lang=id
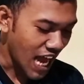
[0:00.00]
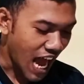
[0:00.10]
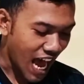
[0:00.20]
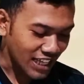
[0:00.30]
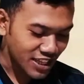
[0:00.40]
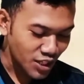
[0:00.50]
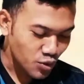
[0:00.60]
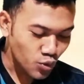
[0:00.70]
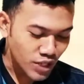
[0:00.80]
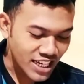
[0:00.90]

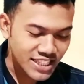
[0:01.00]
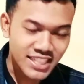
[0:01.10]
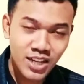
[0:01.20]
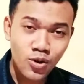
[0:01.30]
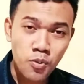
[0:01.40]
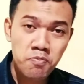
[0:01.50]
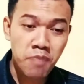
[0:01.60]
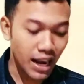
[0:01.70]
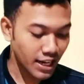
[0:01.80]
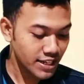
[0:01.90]
Hatiku dari
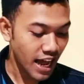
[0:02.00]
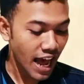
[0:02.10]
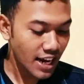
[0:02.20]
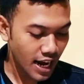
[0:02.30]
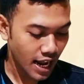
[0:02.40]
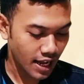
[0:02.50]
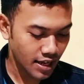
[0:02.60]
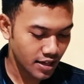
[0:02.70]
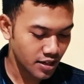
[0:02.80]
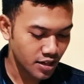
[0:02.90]
sekumpal darah,
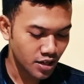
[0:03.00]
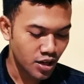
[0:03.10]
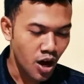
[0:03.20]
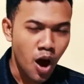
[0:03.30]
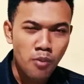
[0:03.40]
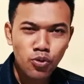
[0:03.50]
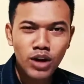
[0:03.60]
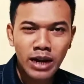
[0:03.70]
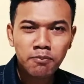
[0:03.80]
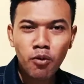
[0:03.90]

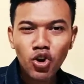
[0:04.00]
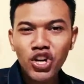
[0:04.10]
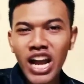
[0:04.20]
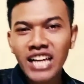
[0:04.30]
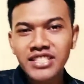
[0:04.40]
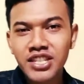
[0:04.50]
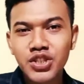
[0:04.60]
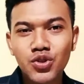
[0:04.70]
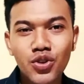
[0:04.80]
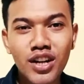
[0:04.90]
bukan pondasi
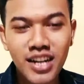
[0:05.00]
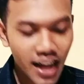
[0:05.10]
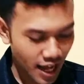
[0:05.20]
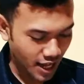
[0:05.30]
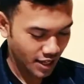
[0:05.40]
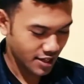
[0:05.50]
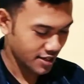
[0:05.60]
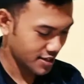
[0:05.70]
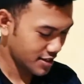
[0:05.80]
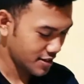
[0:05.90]
surga,
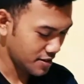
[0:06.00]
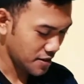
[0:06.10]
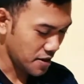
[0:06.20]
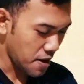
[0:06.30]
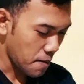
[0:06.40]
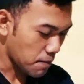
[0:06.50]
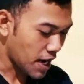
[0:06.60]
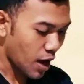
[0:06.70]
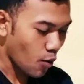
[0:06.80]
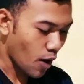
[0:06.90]

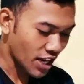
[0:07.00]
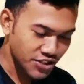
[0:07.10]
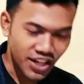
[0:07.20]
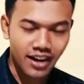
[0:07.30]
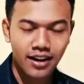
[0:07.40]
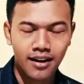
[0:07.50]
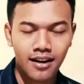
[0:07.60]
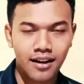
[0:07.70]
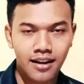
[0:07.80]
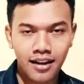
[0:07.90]
maka wajar
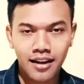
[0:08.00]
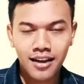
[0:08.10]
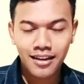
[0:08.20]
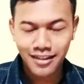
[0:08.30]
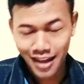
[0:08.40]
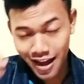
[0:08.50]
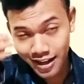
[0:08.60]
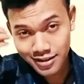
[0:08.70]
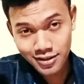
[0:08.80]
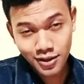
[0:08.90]
ia
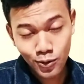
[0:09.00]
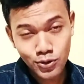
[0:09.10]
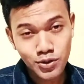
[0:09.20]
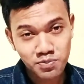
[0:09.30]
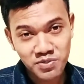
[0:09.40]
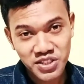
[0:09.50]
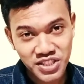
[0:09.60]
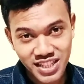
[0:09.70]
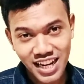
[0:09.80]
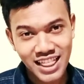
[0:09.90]
akan terus
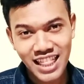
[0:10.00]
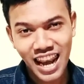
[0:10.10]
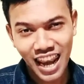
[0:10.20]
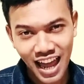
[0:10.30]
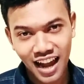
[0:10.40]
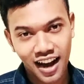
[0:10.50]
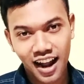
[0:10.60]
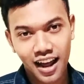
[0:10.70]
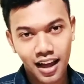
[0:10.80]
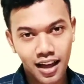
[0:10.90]
menjerit lara.